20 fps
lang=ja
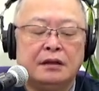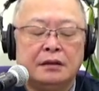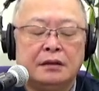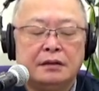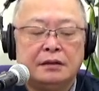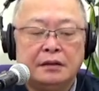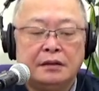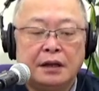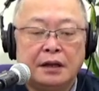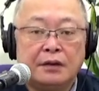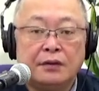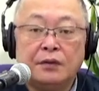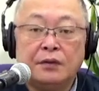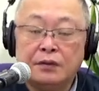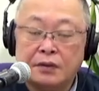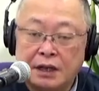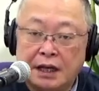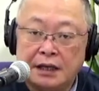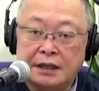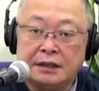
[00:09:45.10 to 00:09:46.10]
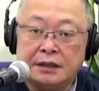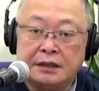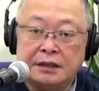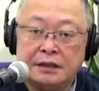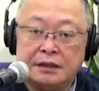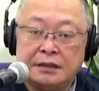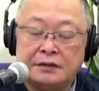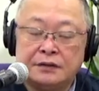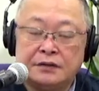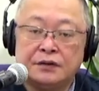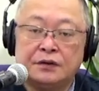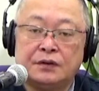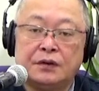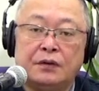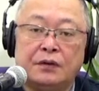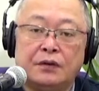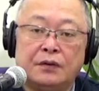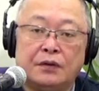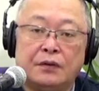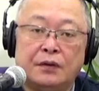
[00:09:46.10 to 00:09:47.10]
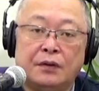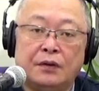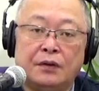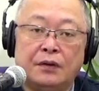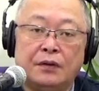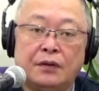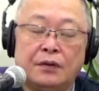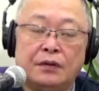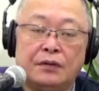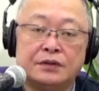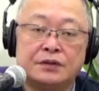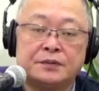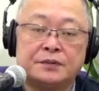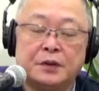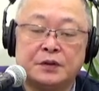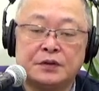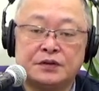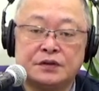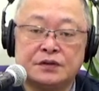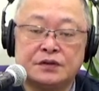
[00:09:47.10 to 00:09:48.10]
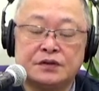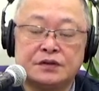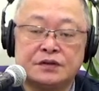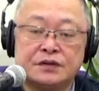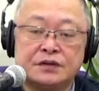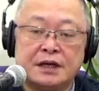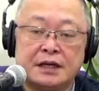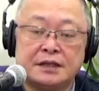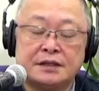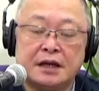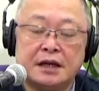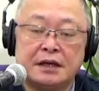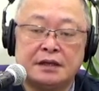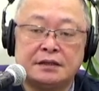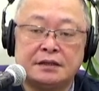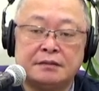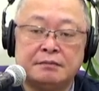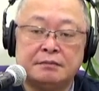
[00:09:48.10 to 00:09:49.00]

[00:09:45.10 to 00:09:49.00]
で、今回そのスポーツ仲裁裁